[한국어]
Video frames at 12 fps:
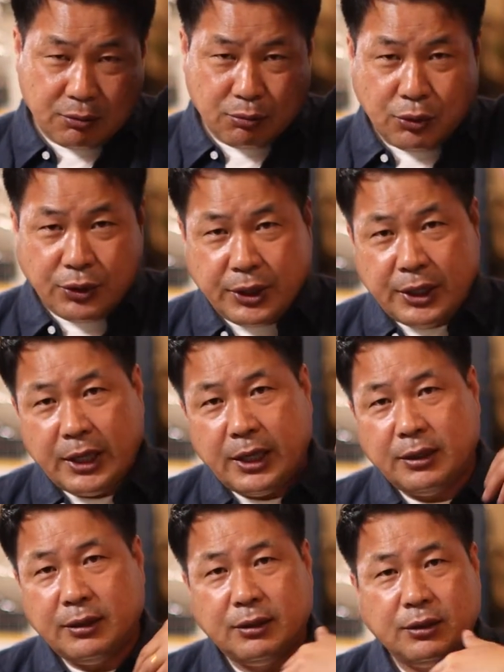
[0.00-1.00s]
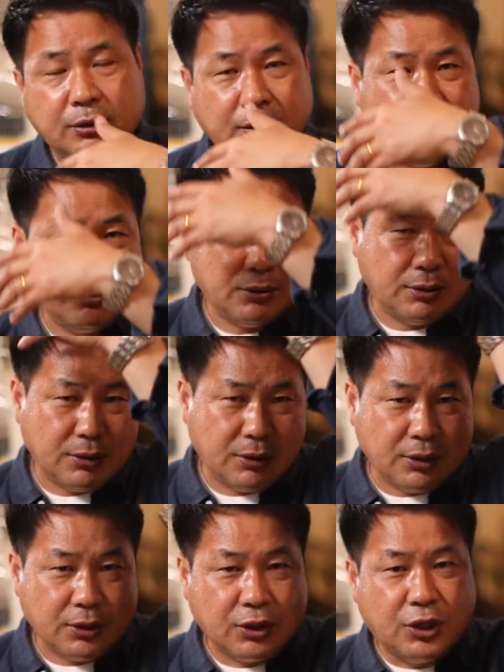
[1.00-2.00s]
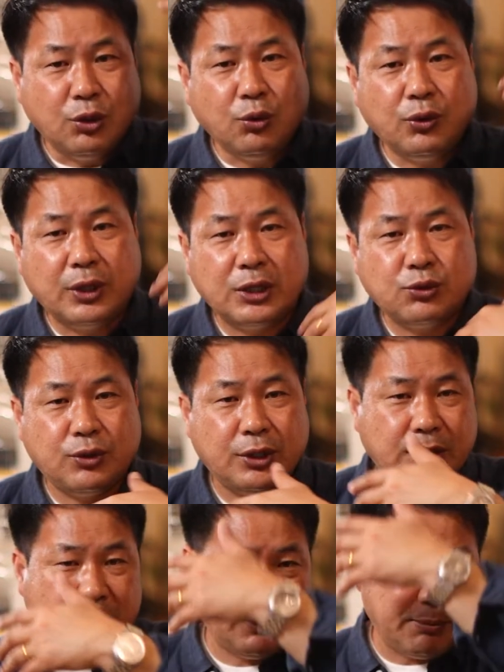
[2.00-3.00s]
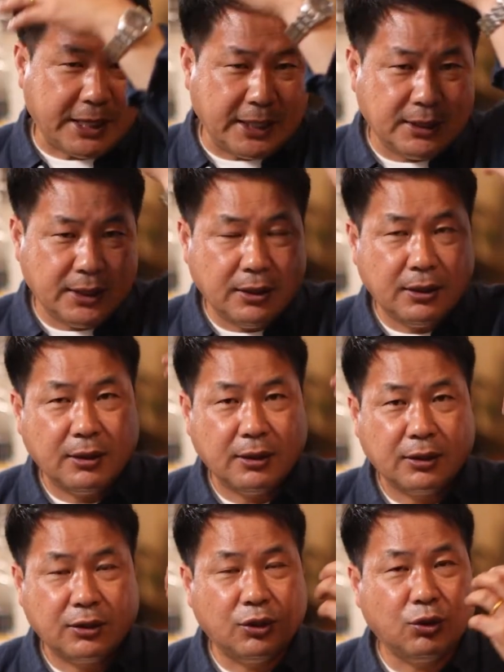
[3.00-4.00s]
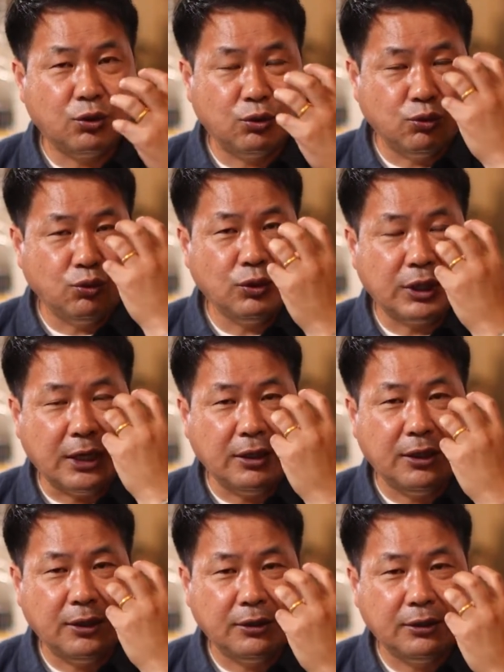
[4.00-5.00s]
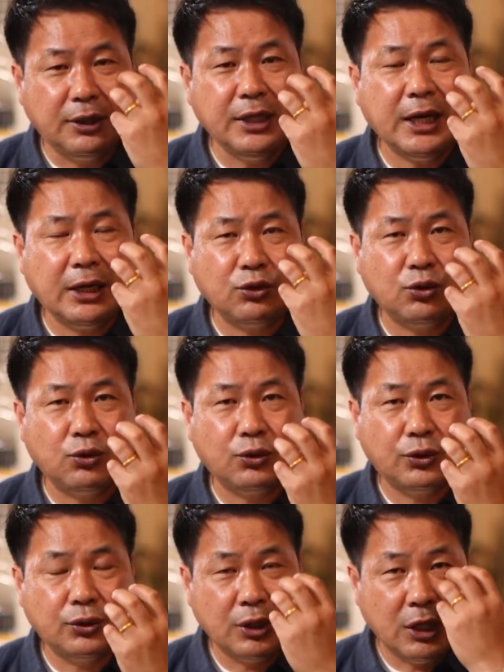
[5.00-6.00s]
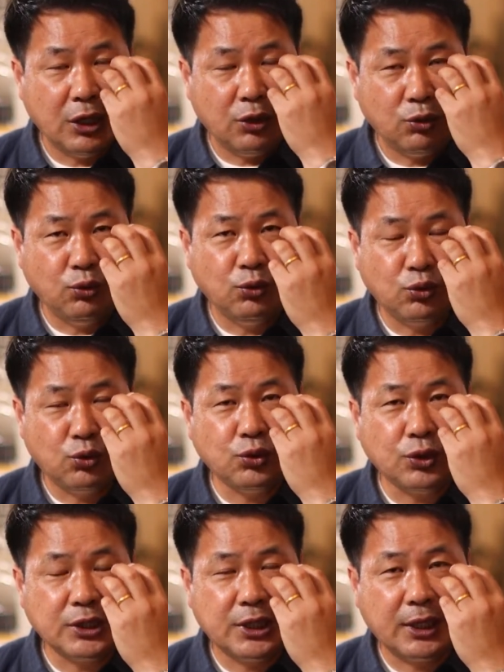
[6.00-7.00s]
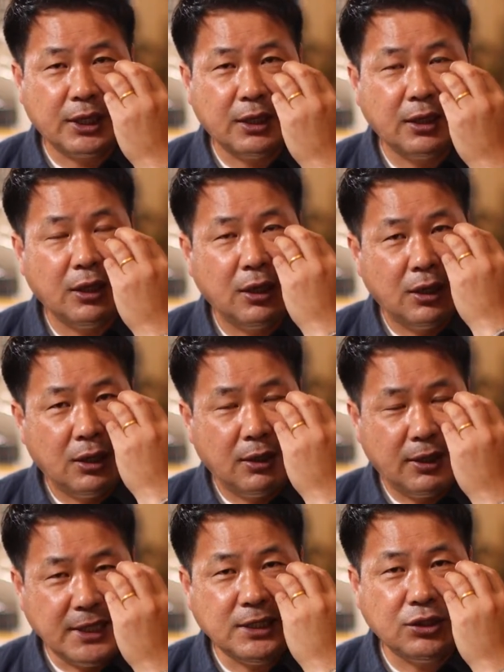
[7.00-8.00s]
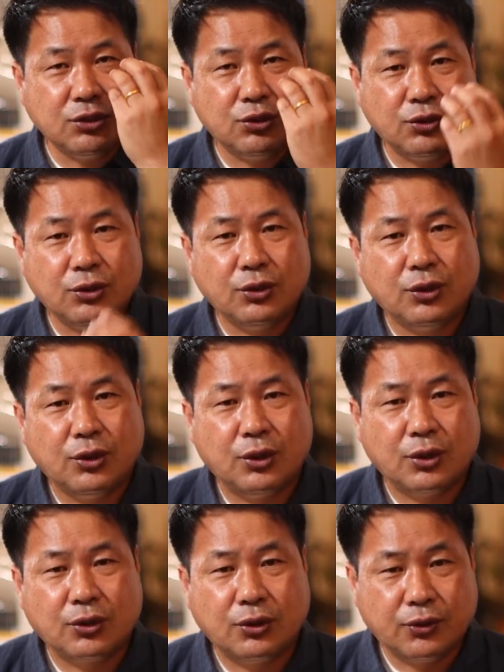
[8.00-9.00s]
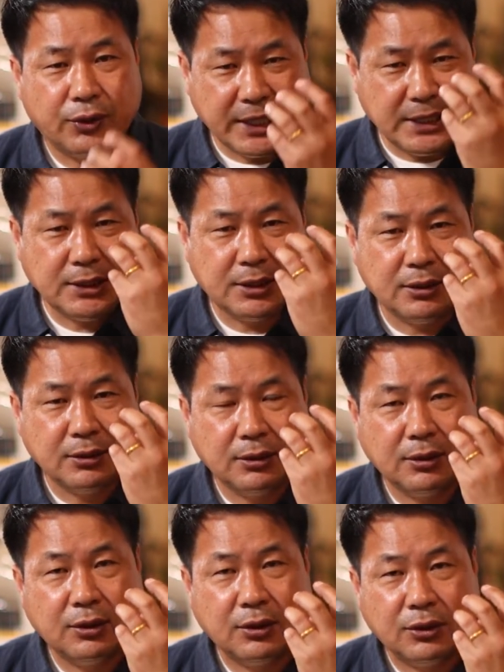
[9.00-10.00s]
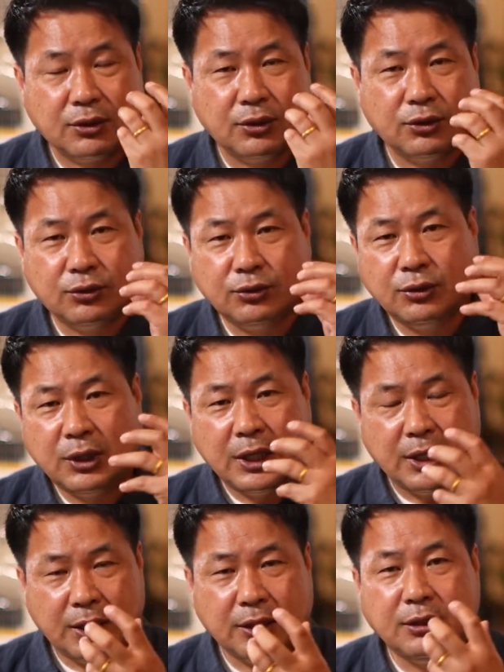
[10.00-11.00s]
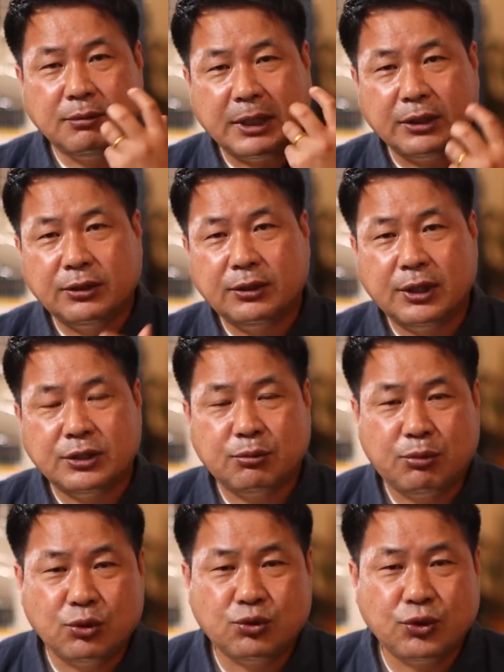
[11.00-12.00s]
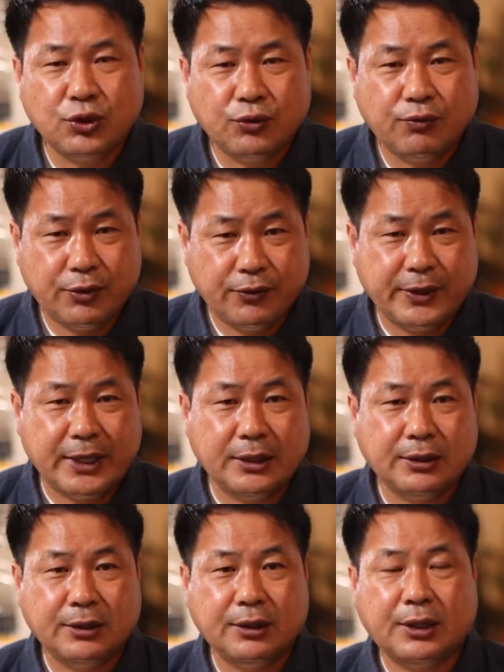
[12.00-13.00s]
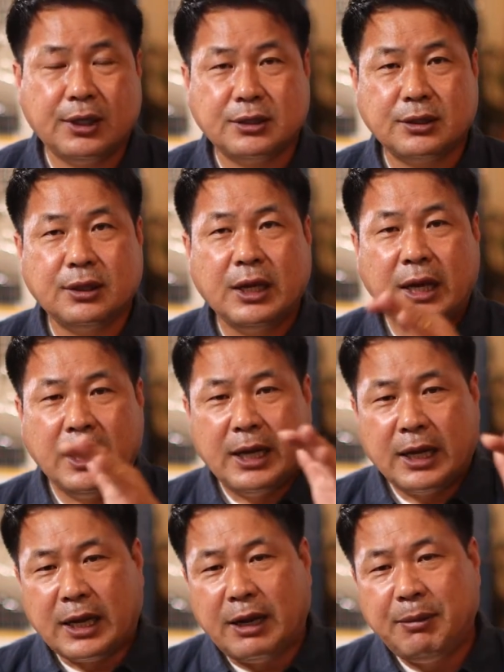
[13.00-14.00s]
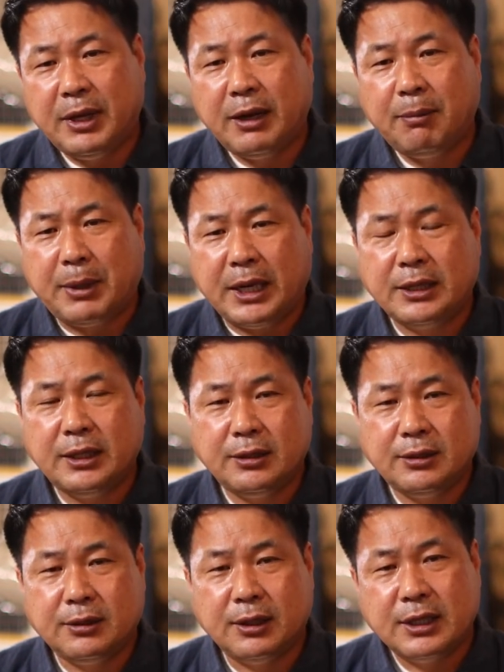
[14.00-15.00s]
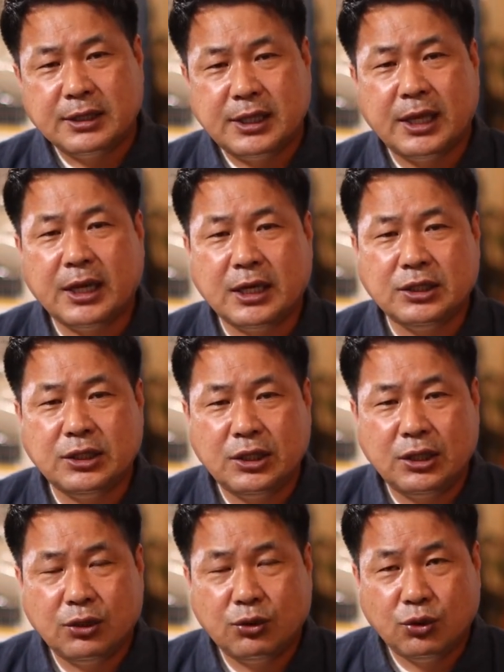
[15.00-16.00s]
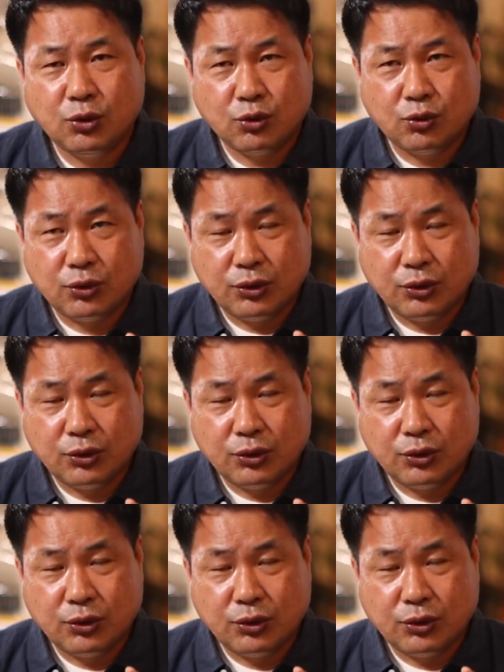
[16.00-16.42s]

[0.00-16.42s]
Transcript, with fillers: 머리에 있는 기록을 할 수 있는 이 바디, 그리고 눈 달려 있는 의학용으로 눈 수정체가 렌즈죠. 그리고 렌즈, 그리고 이걸 만들어내서 볼 수 있는 뷰파인드 이렇게 해서 카메라 바디는 세 가지로